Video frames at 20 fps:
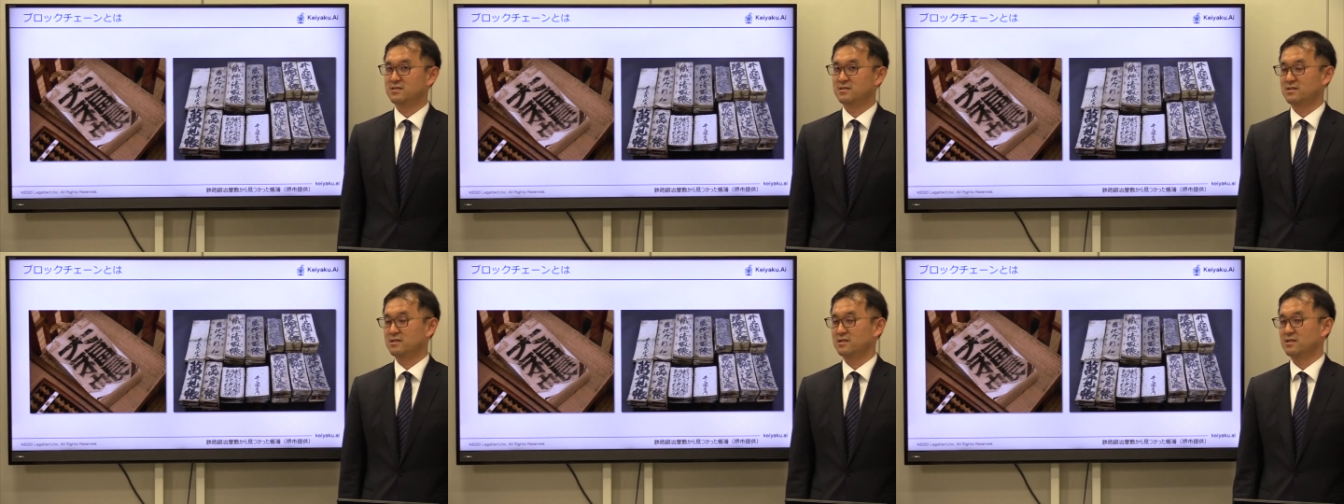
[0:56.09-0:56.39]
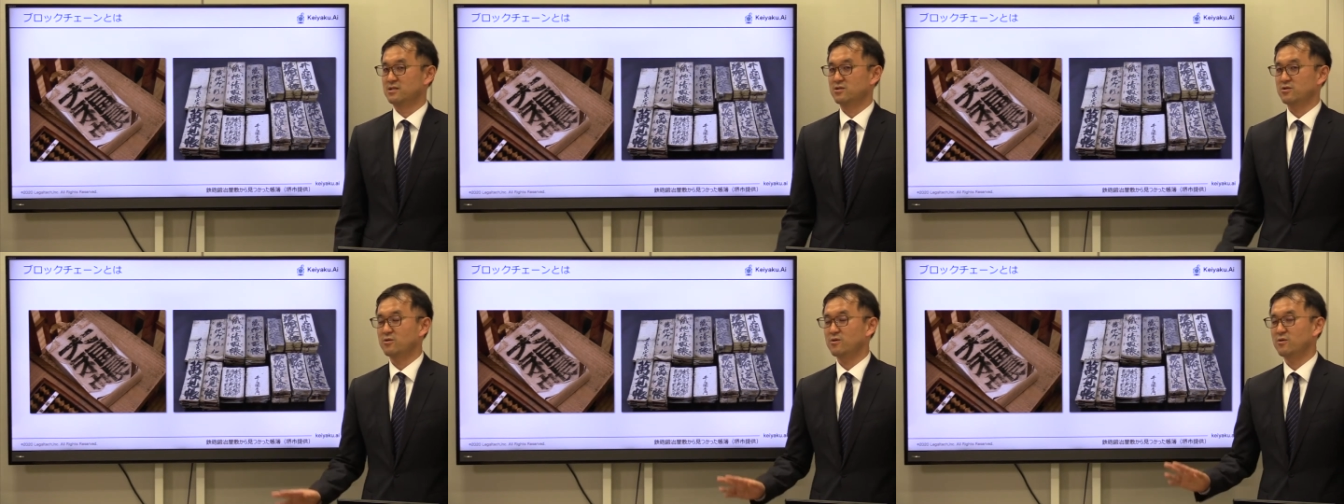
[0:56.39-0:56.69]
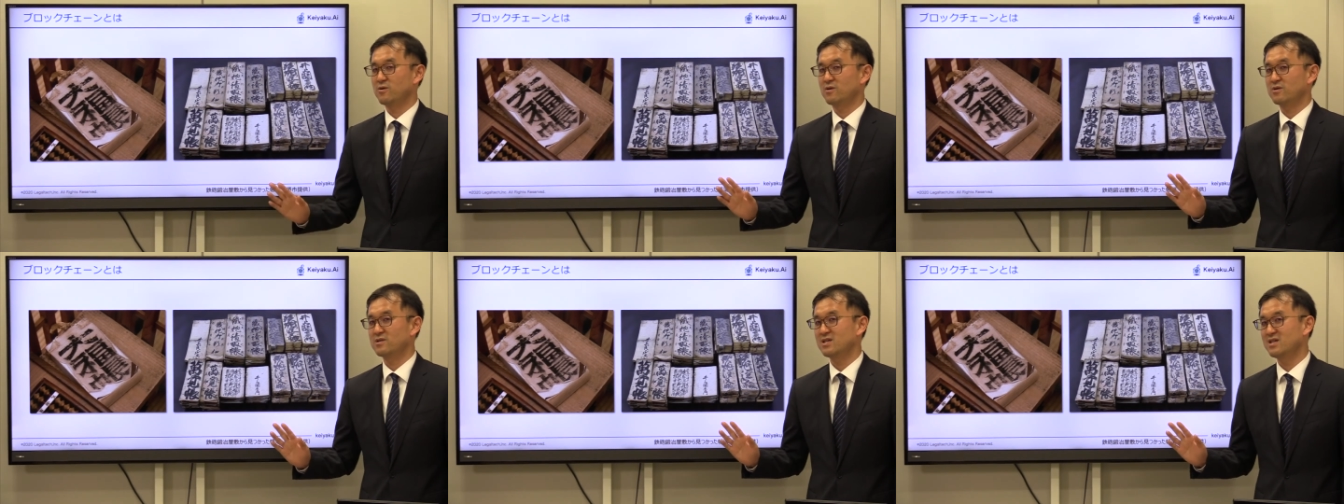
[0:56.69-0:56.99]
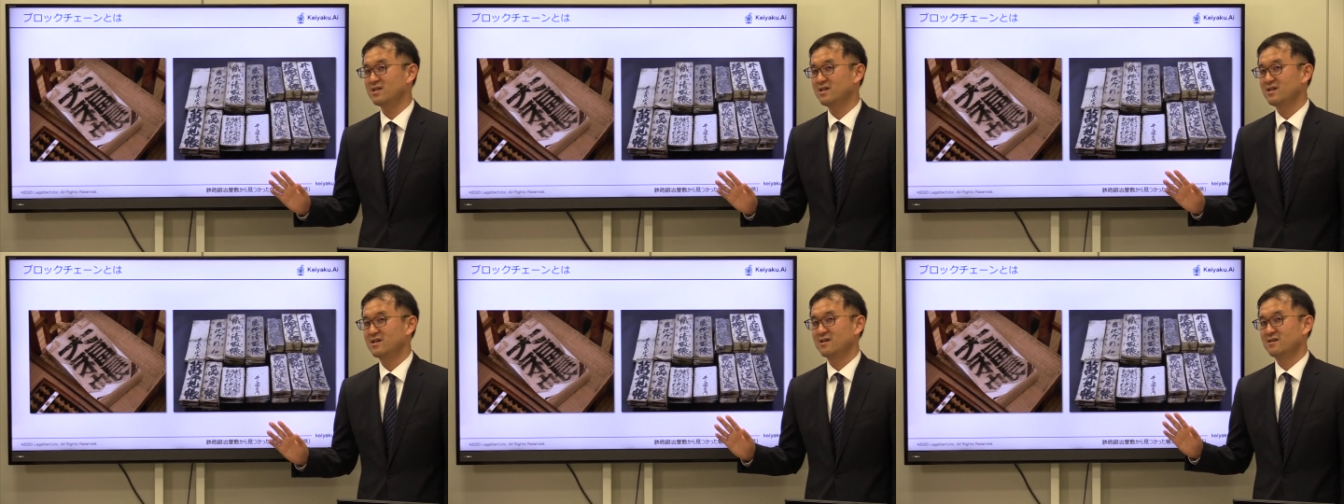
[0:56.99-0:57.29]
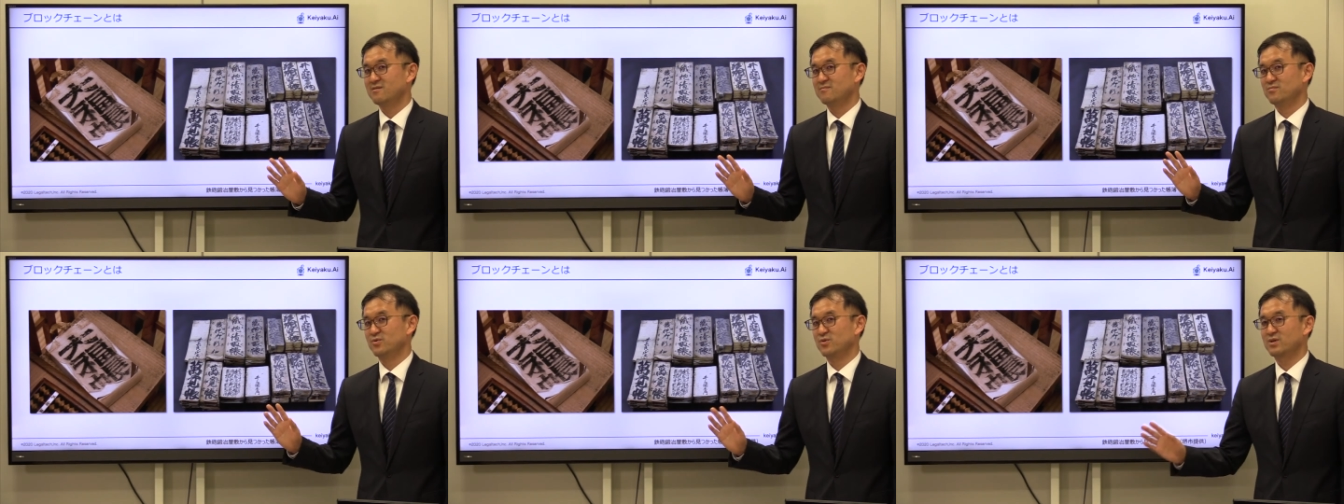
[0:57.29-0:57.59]
非常に
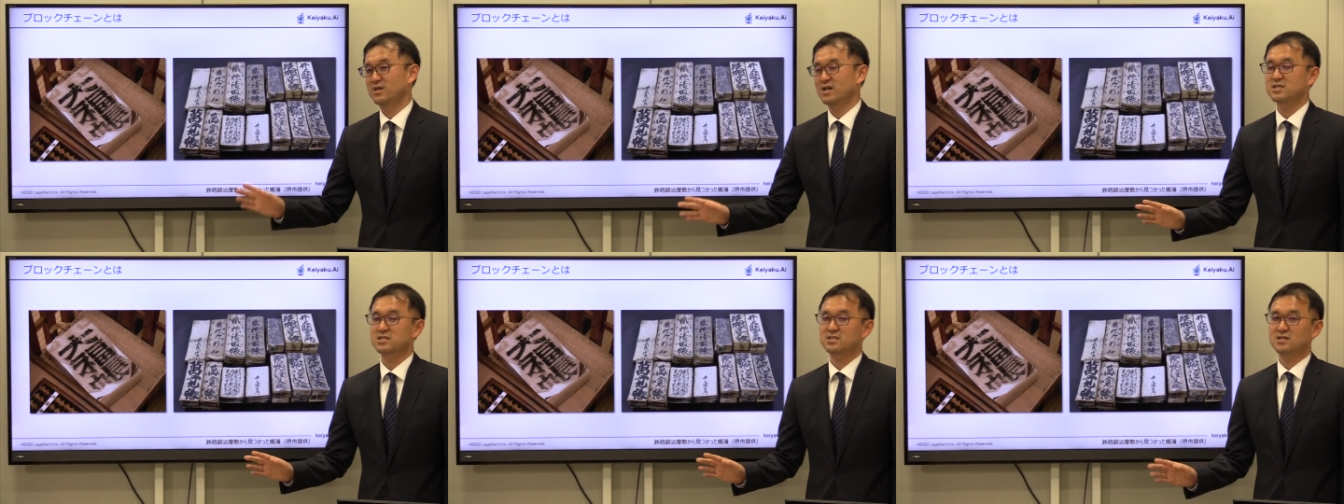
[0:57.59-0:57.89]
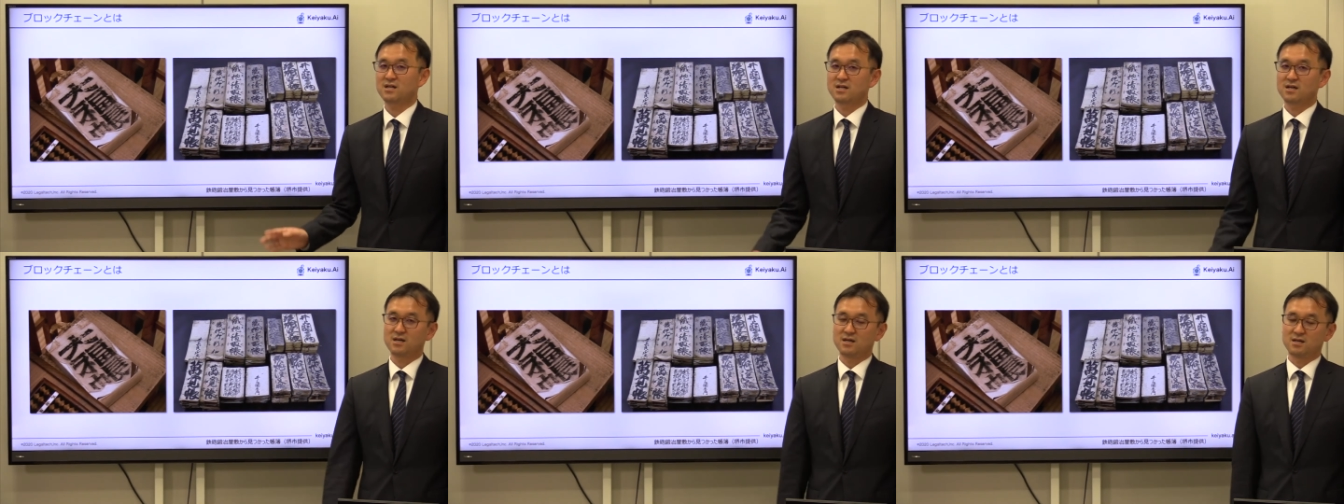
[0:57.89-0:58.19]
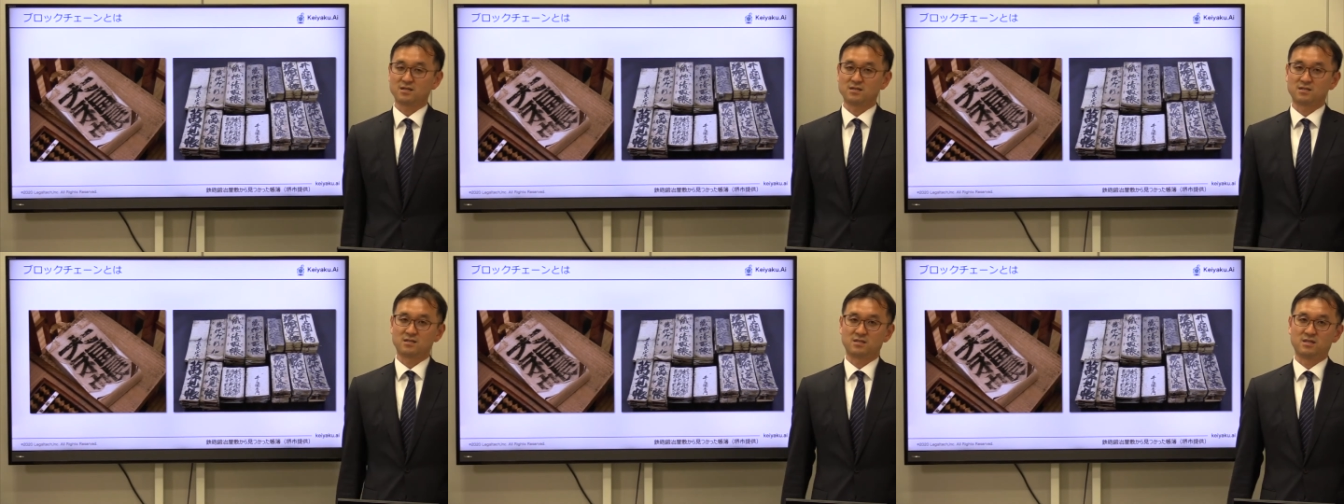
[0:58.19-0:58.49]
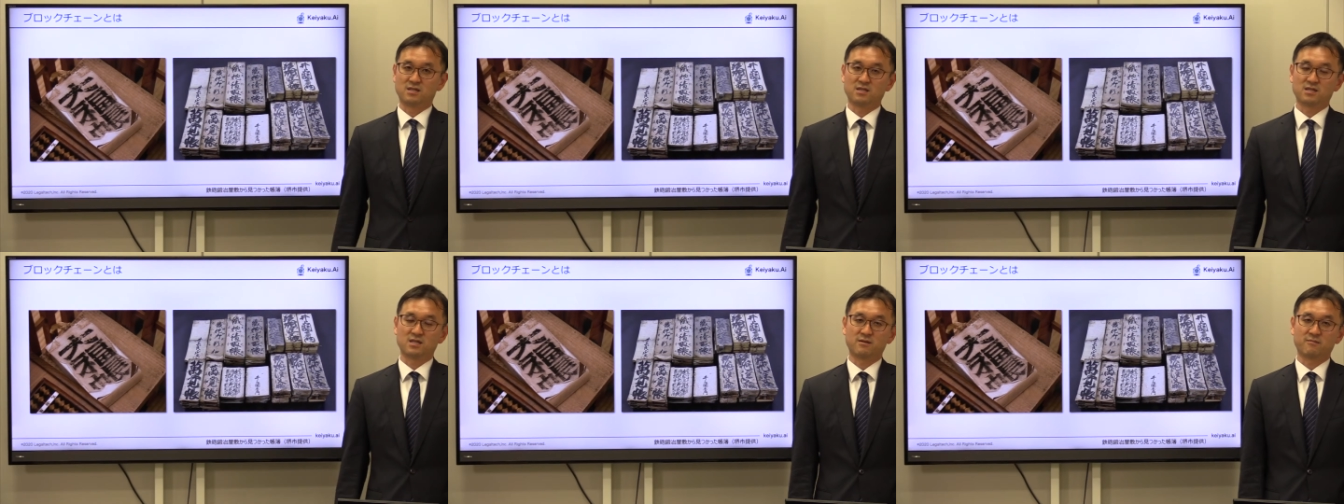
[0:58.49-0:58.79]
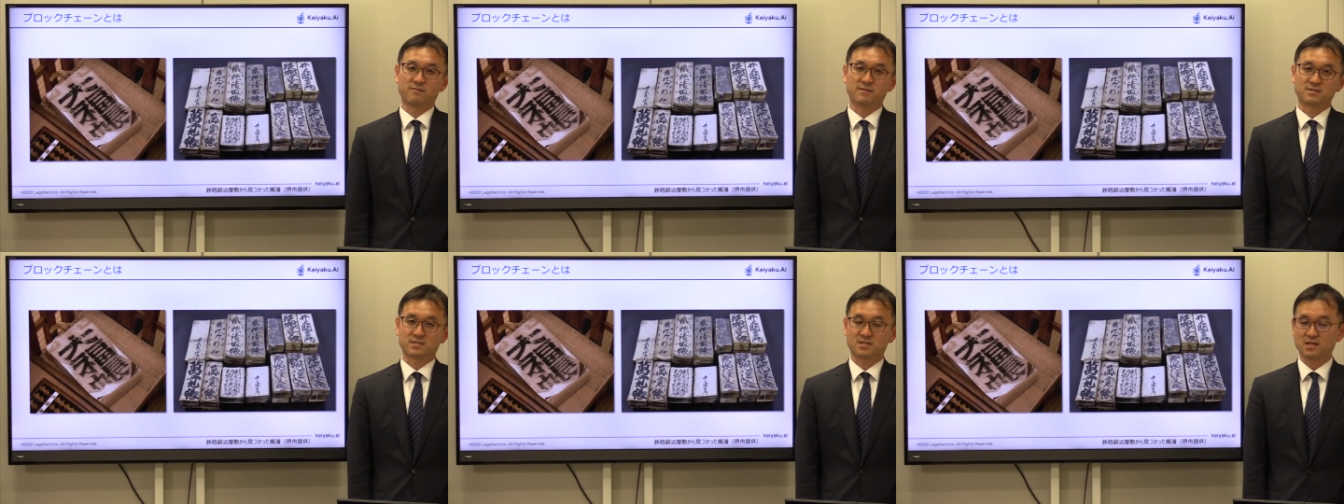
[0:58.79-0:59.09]
昔から人間
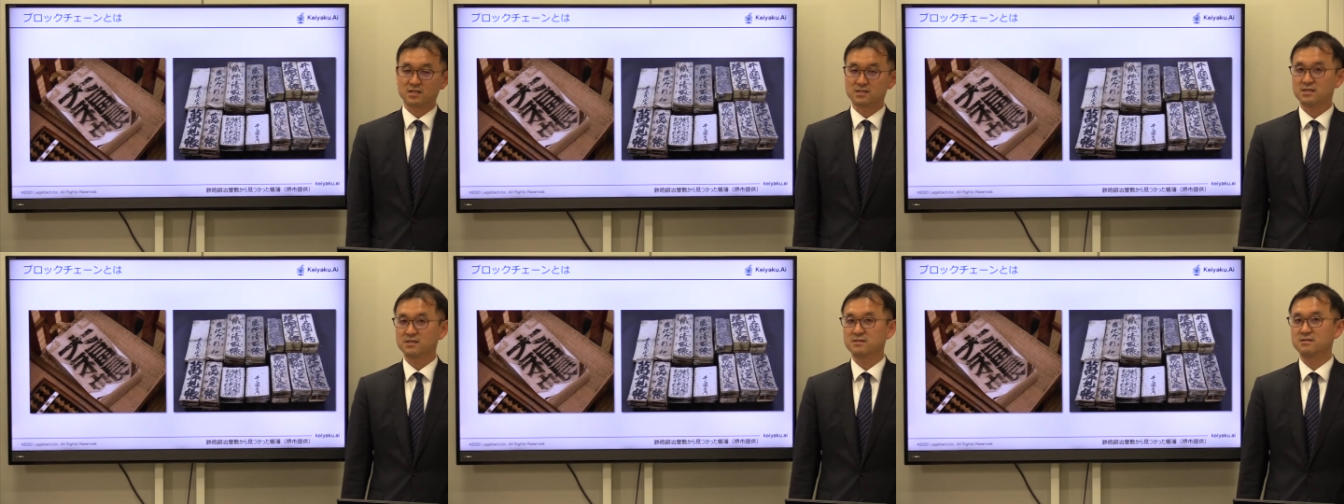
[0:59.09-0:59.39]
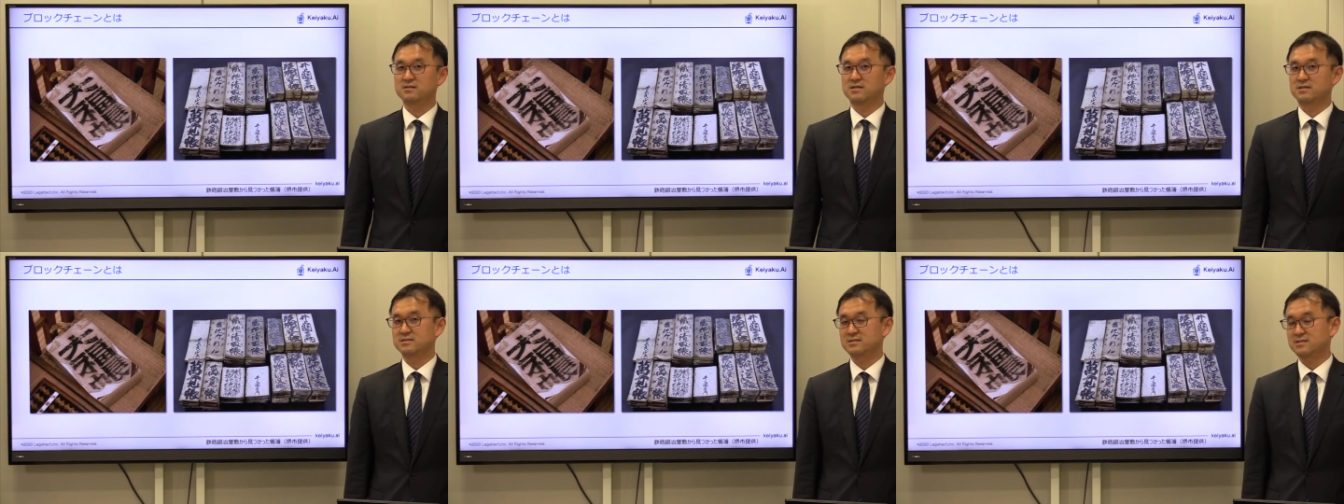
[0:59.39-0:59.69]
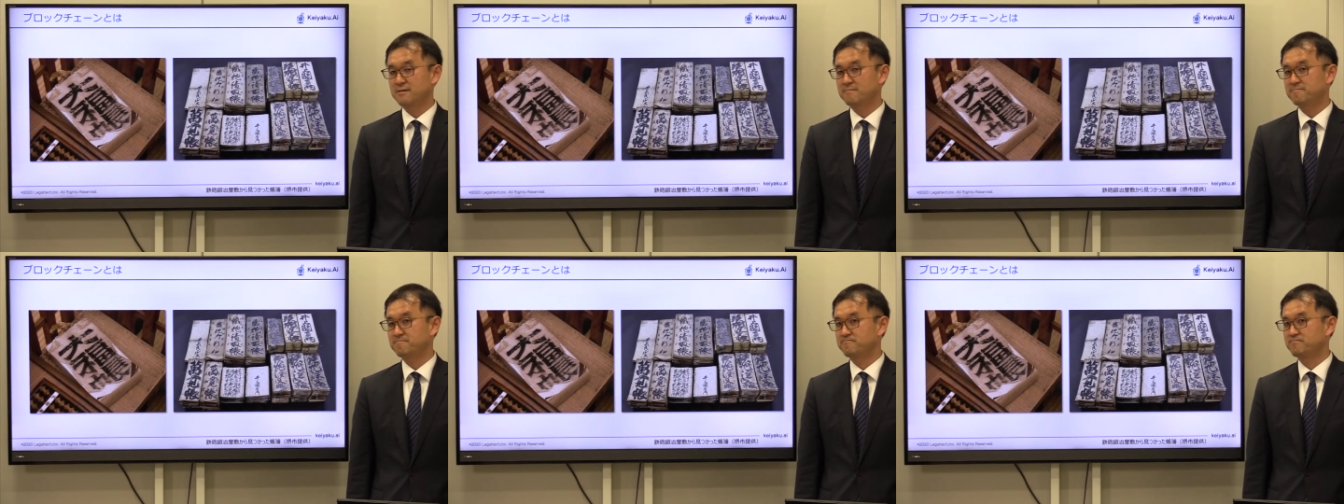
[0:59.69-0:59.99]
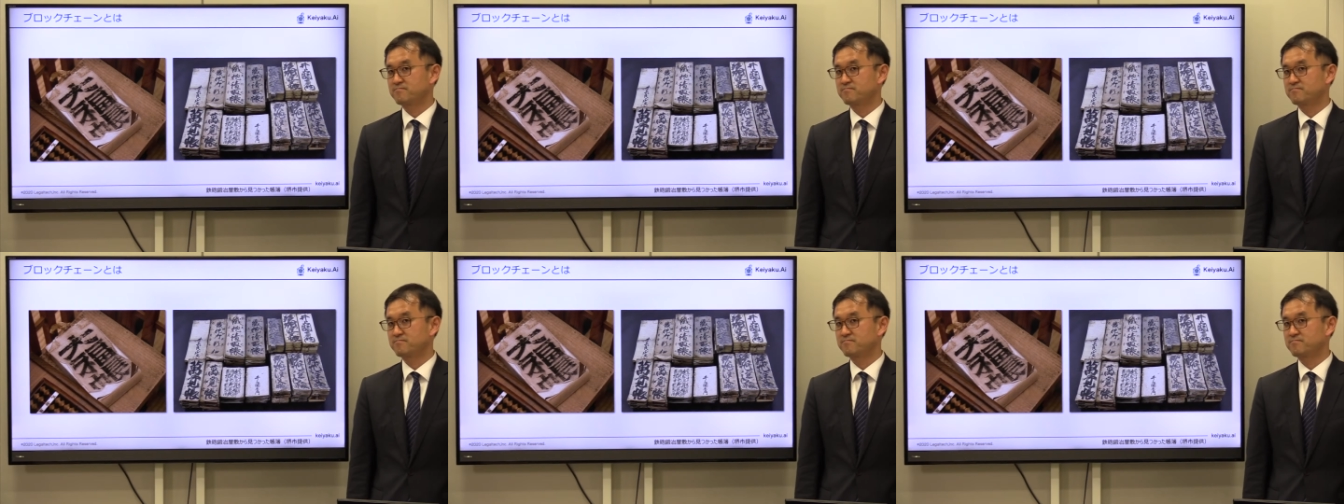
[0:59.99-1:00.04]
は使ってるんですね。